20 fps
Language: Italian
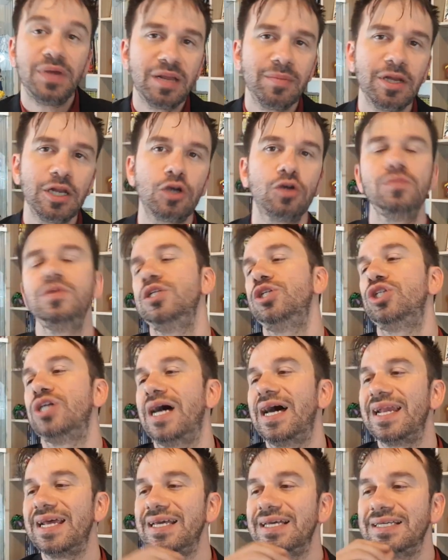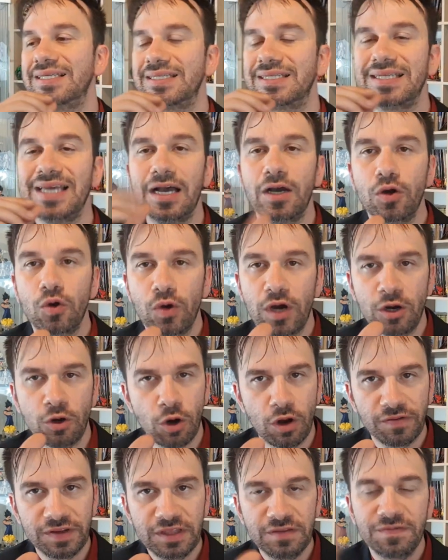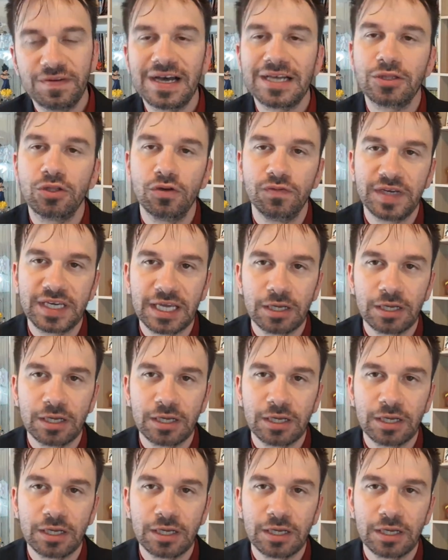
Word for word: Prima di cominciare, se ancora non l'avete fatto, vi